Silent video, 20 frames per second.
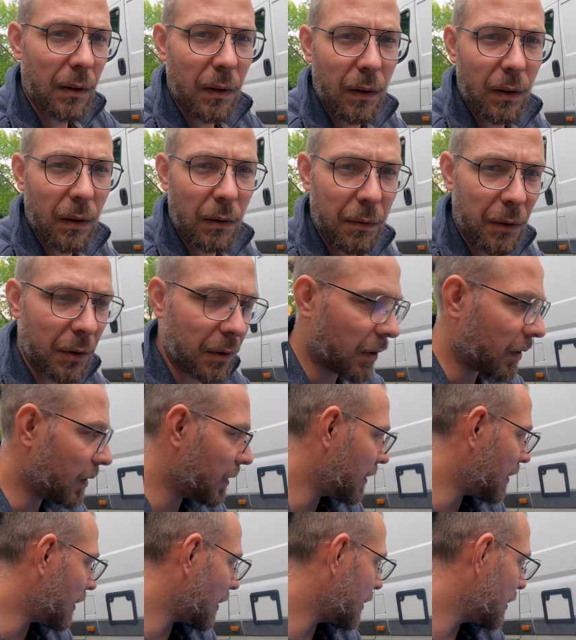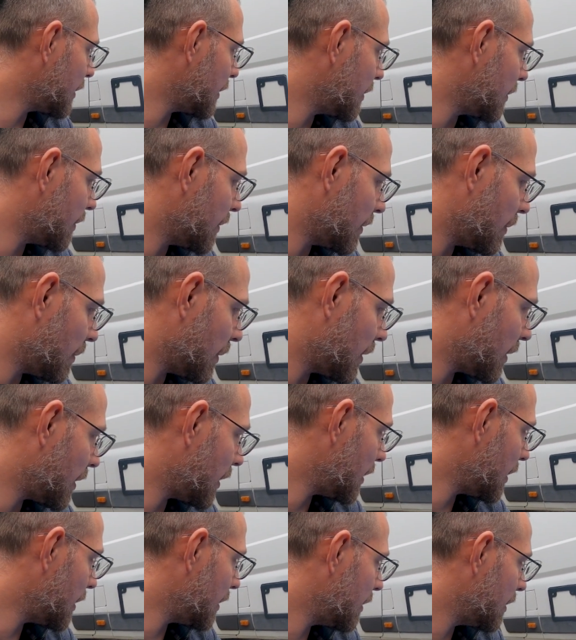to to w okolicach 300
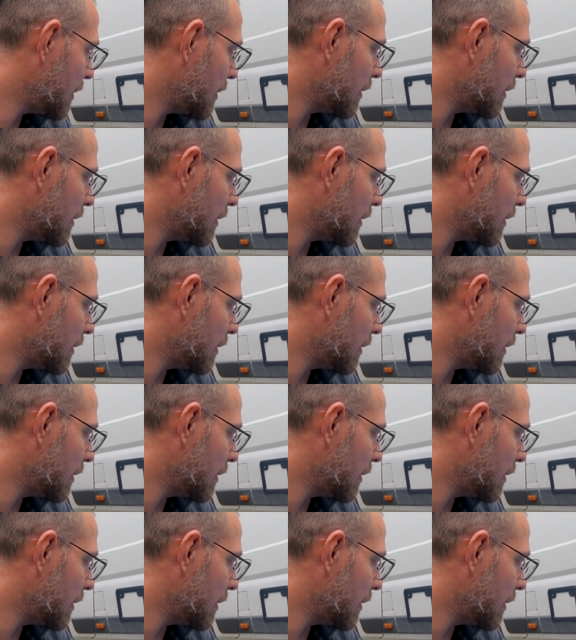zł.